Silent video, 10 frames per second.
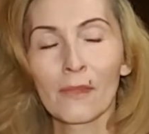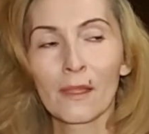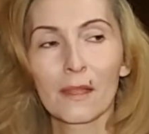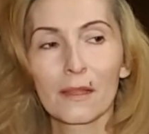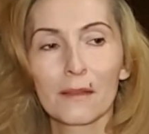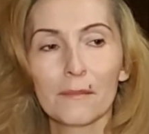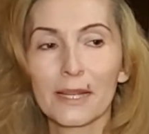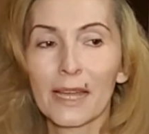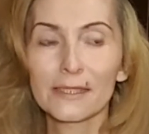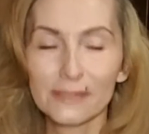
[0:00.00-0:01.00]
Man kann
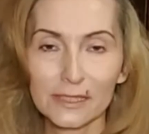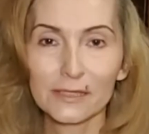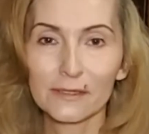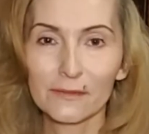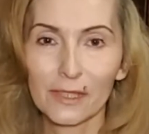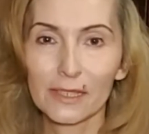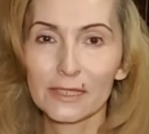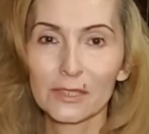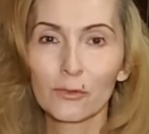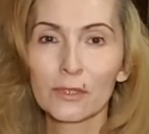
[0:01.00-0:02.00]
es nicht wirklich
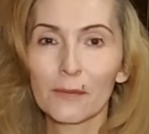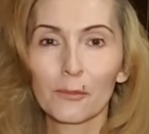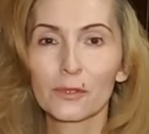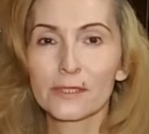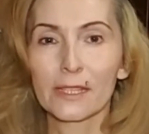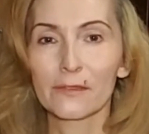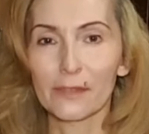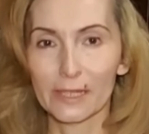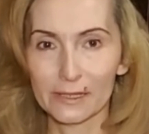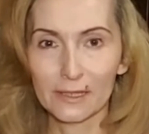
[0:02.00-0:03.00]
100%
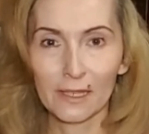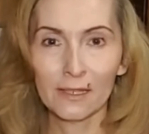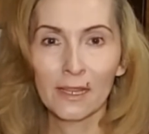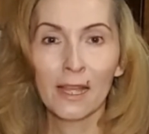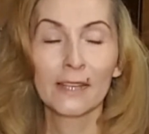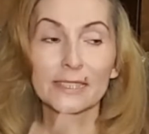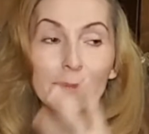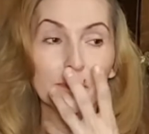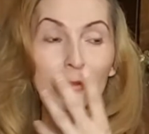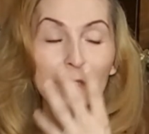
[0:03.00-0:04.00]
verhindern. Selbst
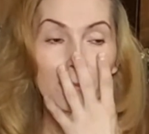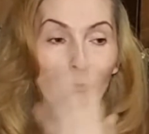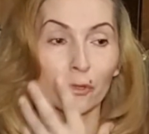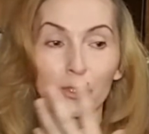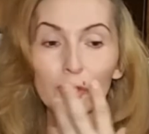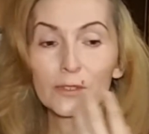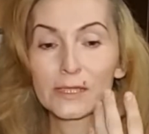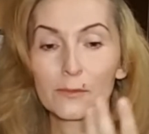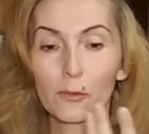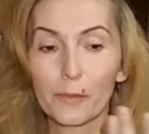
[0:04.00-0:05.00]
unser Mundschutz im
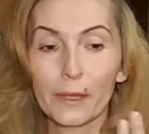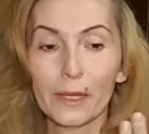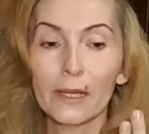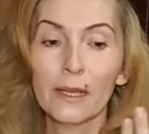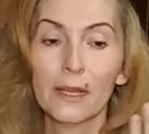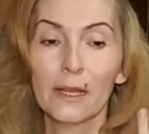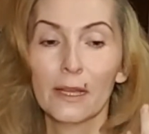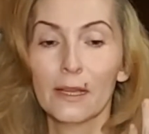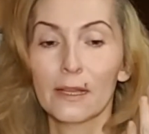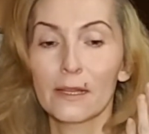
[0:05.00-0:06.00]
OP, ähm,
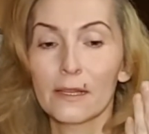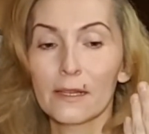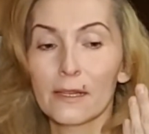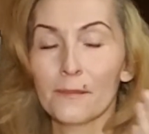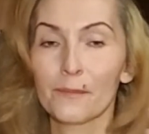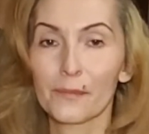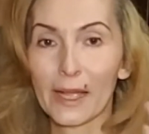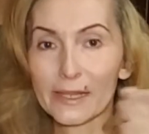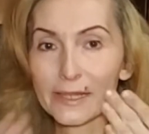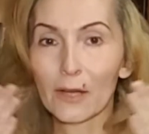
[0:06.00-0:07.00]
der hat
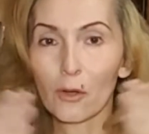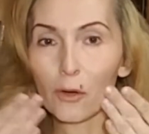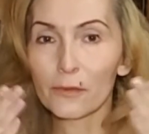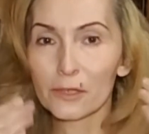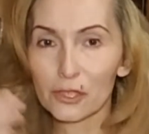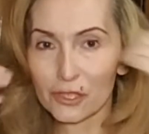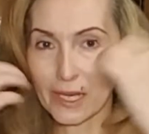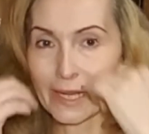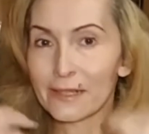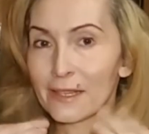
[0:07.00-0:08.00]
ja auch offene
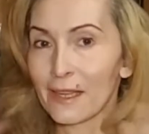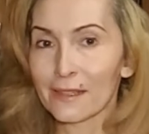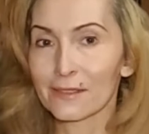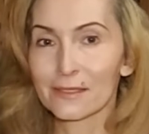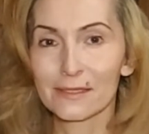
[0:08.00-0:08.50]
Stellen, ja, das ist...